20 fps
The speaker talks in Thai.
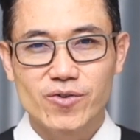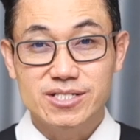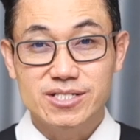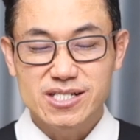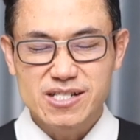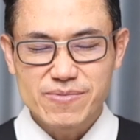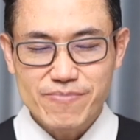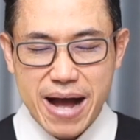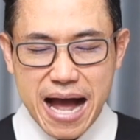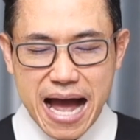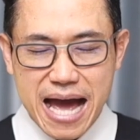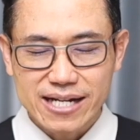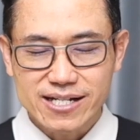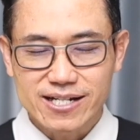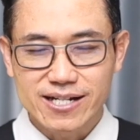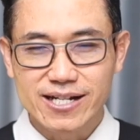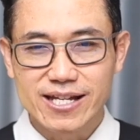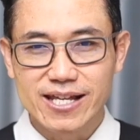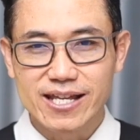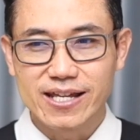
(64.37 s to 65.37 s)
ซื้อบ้าน
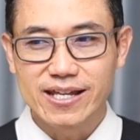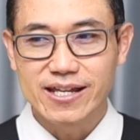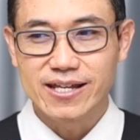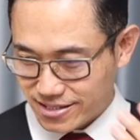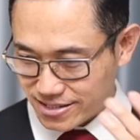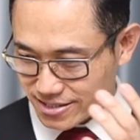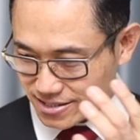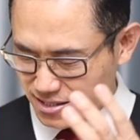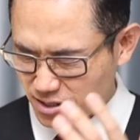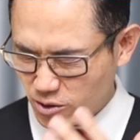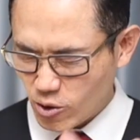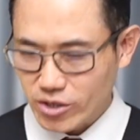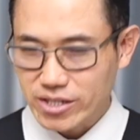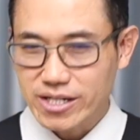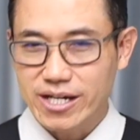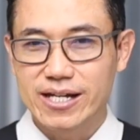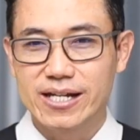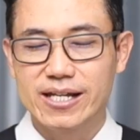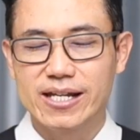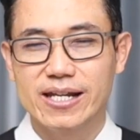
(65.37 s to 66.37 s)
ก็ดี ซื้อรถ
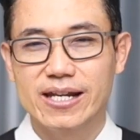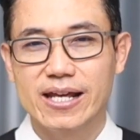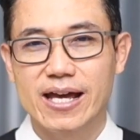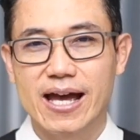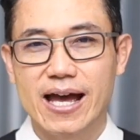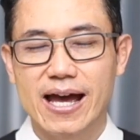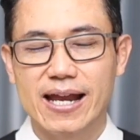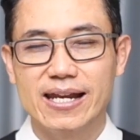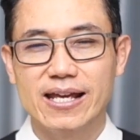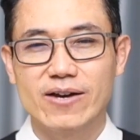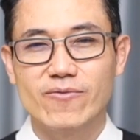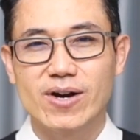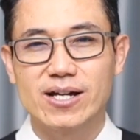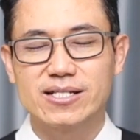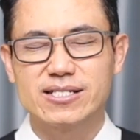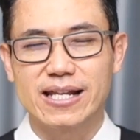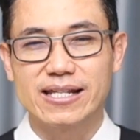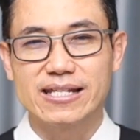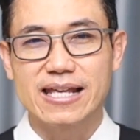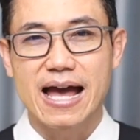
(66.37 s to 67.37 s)
ก็ดีเนี่ยอันเรียกว่า
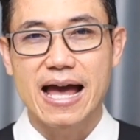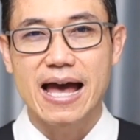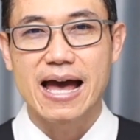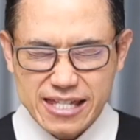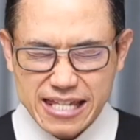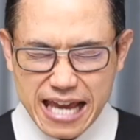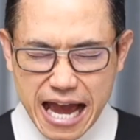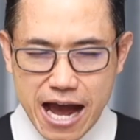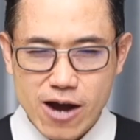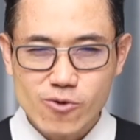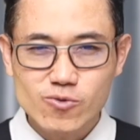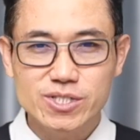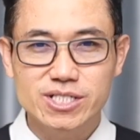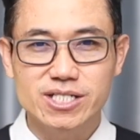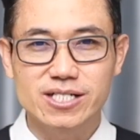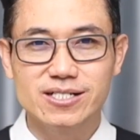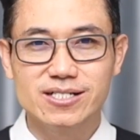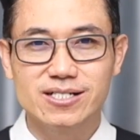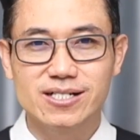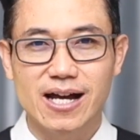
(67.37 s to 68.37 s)
สัญญาเช่า
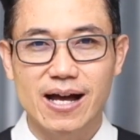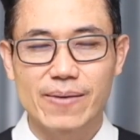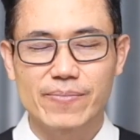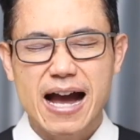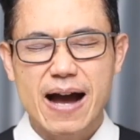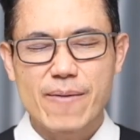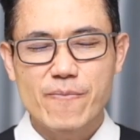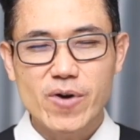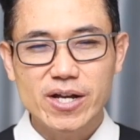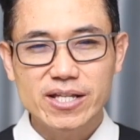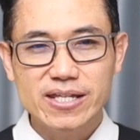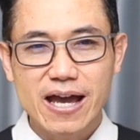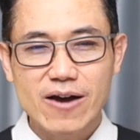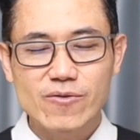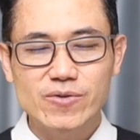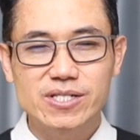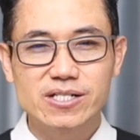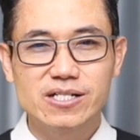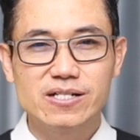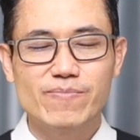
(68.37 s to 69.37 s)
ซื้อครับคำว่าเช่า
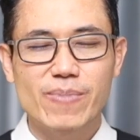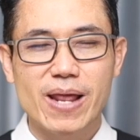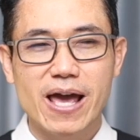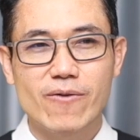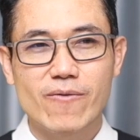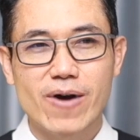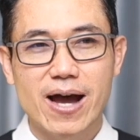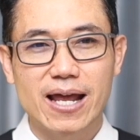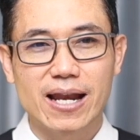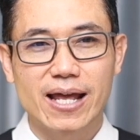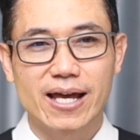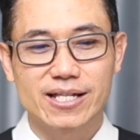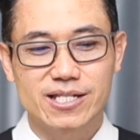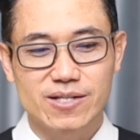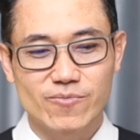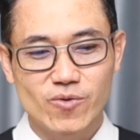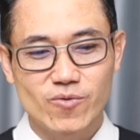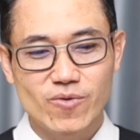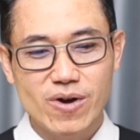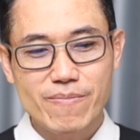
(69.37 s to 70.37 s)
ซื้อแปลว่าอะไร ส
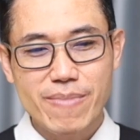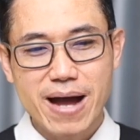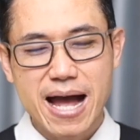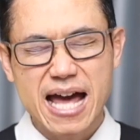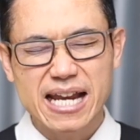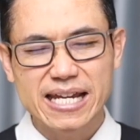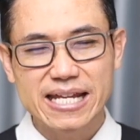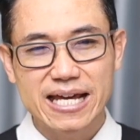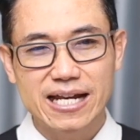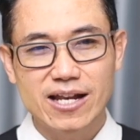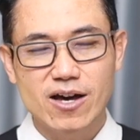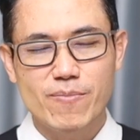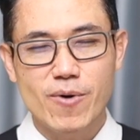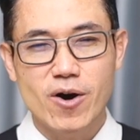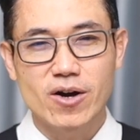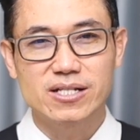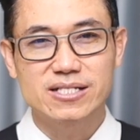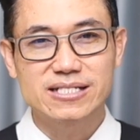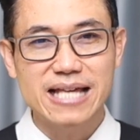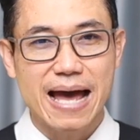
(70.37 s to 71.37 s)
มมติว่าบ้านเนี้ยเรา
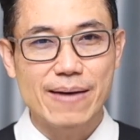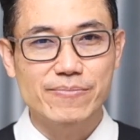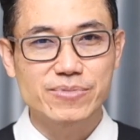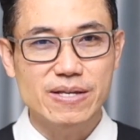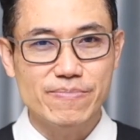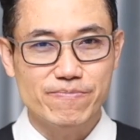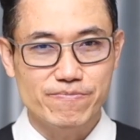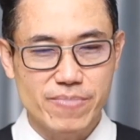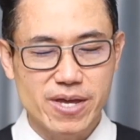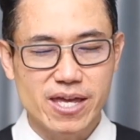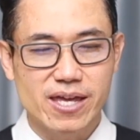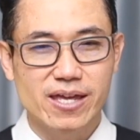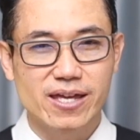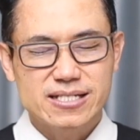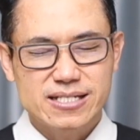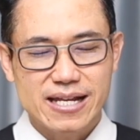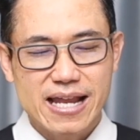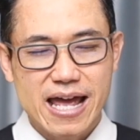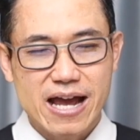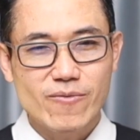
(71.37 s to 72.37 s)
ผ่อน 30 ปี
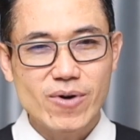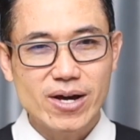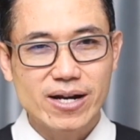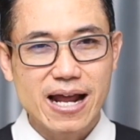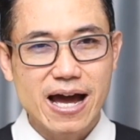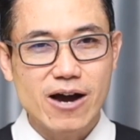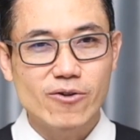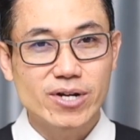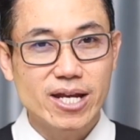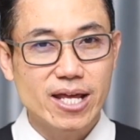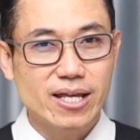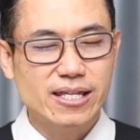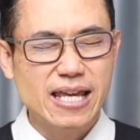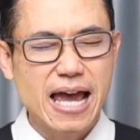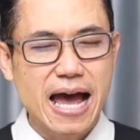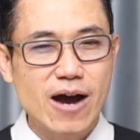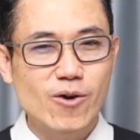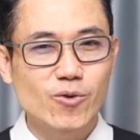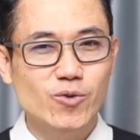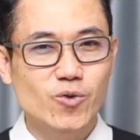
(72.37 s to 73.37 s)
แสดงว่าเราเนี่ย
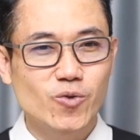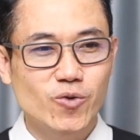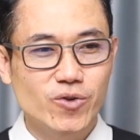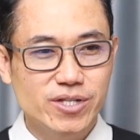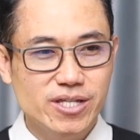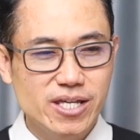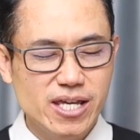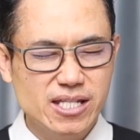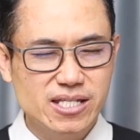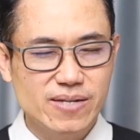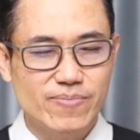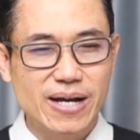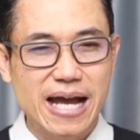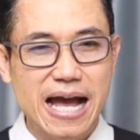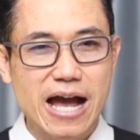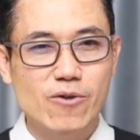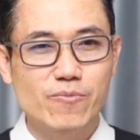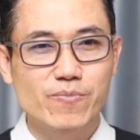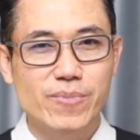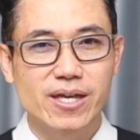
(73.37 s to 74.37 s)
เช่าอยู่
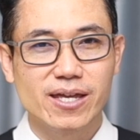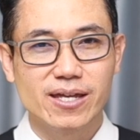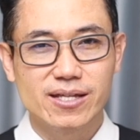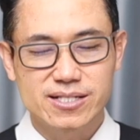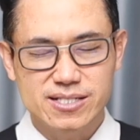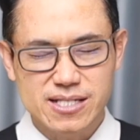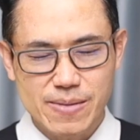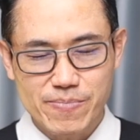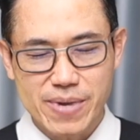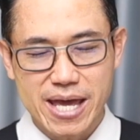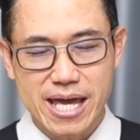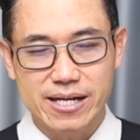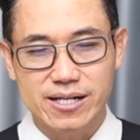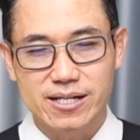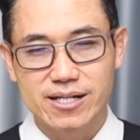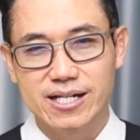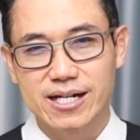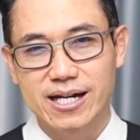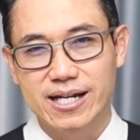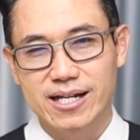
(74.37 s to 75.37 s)
29 ปี 11
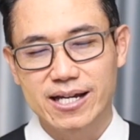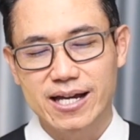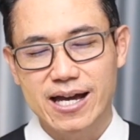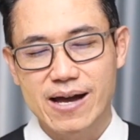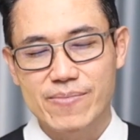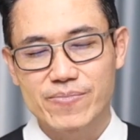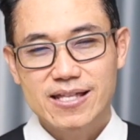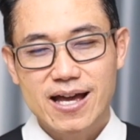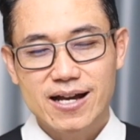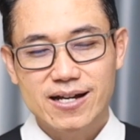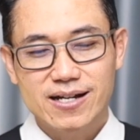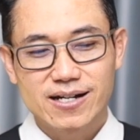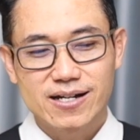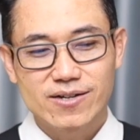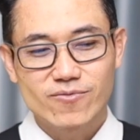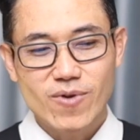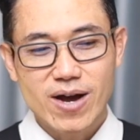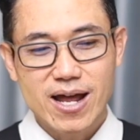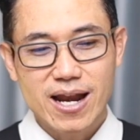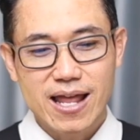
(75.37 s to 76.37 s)
เดือนนะครับถ้าเกิ
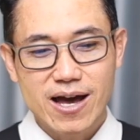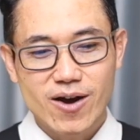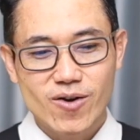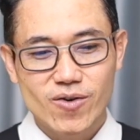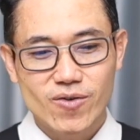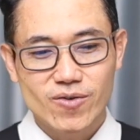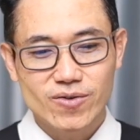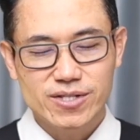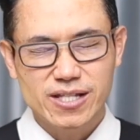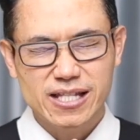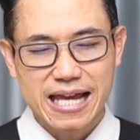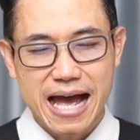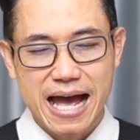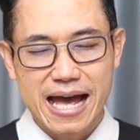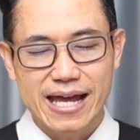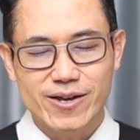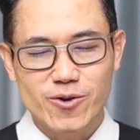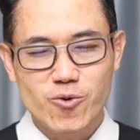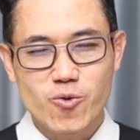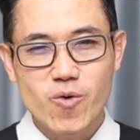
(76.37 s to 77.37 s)
ดว่าเราจ่า
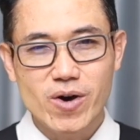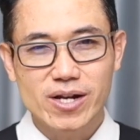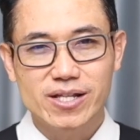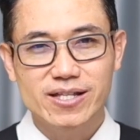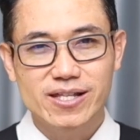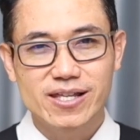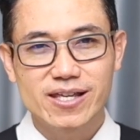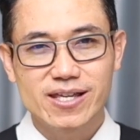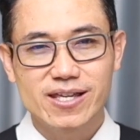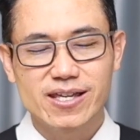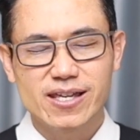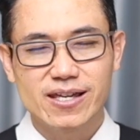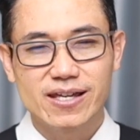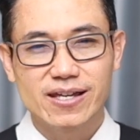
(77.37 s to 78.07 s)
ยงวดที่